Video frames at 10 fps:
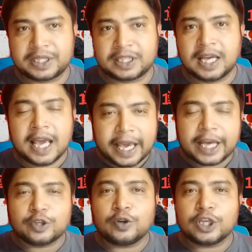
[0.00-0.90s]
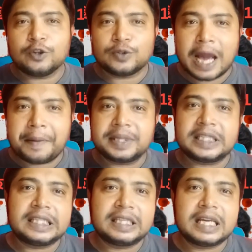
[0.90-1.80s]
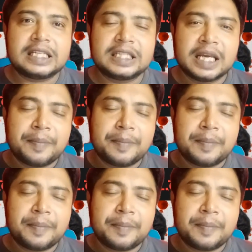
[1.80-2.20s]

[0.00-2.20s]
বেশি এজন্য কিন্তু আমাদের দেশ